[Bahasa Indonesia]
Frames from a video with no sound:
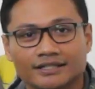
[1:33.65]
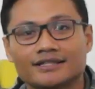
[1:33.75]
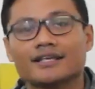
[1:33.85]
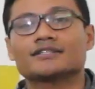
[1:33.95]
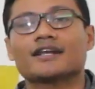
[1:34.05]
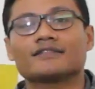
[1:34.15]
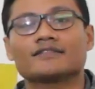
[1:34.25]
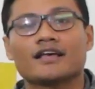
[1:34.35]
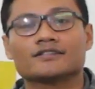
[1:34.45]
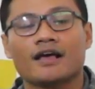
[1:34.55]
kita
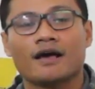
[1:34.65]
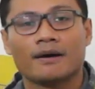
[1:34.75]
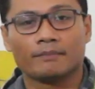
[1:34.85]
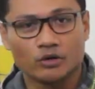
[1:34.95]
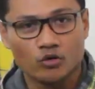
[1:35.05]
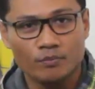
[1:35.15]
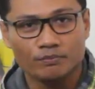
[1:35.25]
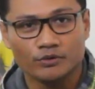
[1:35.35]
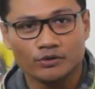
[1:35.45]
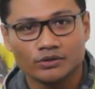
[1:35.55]
senantiasa
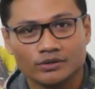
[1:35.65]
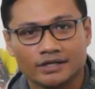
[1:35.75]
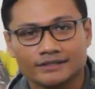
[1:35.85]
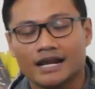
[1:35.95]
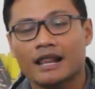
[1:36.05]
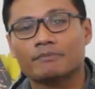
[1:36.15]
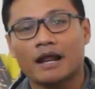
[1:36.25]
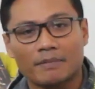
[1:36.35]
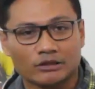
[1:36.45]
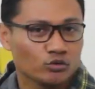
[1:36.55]
berkumpul dalam
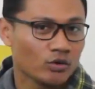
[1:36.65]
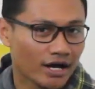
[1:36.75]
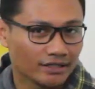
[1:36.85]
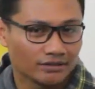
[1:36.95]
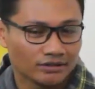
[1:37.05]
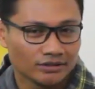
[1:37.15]
nama Tuhan